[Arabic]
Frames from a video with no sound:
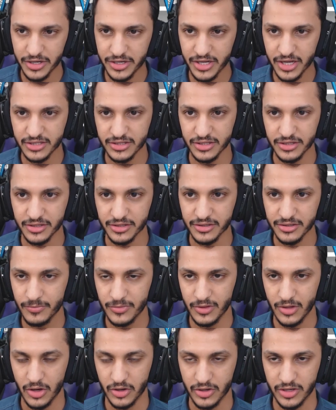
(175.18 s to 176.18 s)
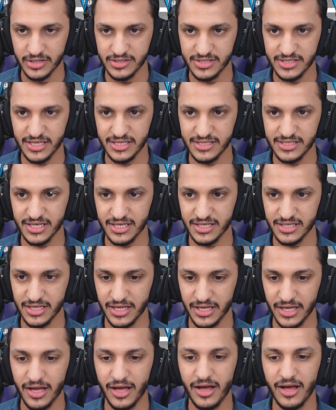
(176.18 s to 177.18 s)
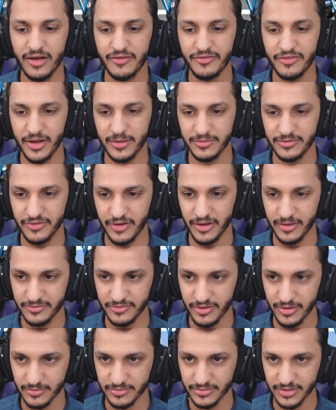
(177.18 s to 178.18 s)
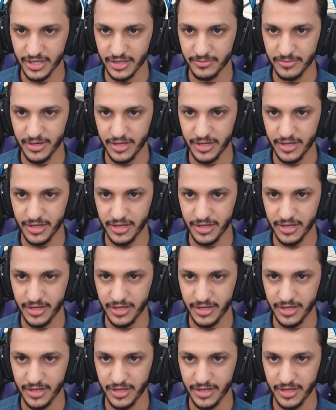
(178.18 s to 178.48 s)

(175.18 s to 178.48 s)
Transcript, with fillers: اني اقدر اوكي استنسخ اها فهمت فهمت فهمت طيب